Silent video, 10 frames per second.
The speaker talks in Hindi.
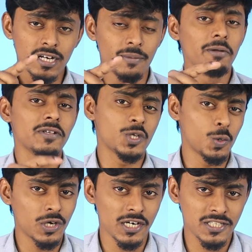कमेंट में
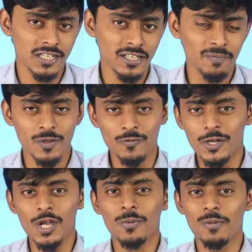ज़रूर कर सकते हैं
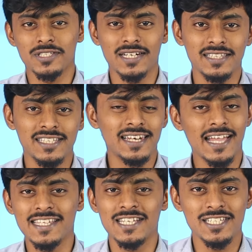वीडियो आपको पसंद आती है
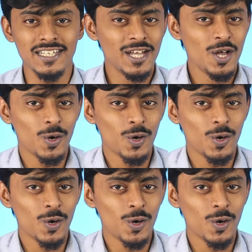लाइक कीजिए